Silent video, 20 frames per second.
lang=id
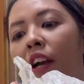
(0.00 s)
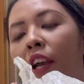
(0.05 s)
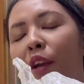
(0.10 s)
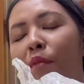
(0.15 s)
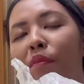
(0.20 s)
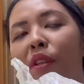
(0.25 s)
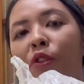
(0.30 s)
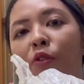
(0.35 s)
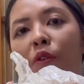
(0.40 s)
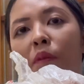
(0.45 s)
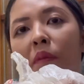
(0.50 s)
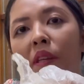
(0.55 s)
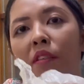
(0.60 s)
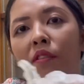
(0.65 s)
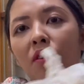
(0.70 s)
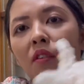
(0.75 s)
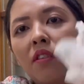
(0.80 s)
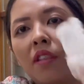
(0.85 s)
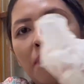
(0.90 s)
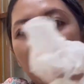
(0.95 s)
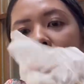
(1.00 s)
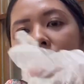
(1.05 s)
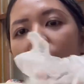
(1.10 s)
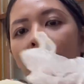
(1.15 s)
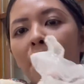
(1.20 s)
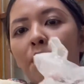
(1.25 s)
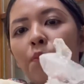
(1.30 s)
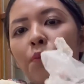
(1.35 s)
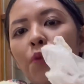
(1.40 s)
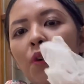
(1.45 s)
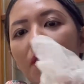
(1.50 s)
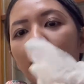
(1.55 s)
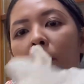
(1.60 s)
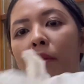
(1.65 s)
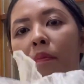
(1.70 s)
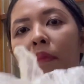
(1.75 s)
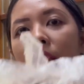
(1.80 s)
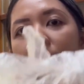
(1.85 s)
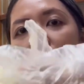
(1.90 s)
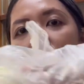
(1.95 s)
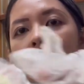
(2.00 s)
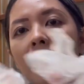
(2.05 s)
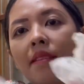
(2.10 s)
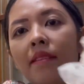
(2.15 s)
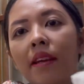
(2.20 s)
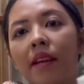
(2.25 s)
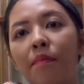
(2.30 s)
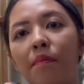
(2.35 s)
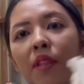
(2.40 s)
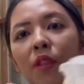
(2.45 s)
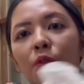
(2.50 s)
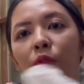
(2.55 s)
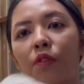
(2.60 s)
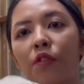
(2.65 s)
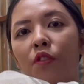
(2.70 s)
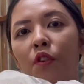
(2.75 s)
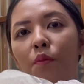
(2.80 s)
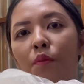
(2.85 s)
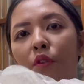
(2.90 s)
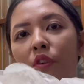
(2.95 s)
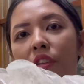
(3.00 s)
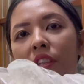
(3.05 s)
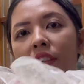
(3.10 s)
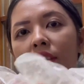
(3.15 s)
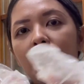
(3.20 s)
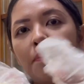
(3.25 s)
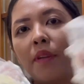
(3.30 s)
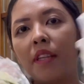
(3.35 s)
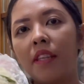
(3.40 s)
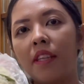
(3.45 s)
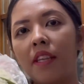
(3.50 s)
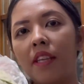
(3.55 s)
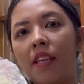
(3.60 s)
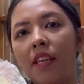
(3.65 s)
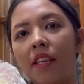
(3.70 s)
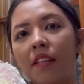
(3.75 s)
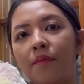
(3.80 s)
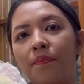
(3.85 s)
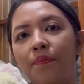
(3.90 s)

kayak bentuk misro tapi saya buat pembeda saya bentuk combronya seperti ini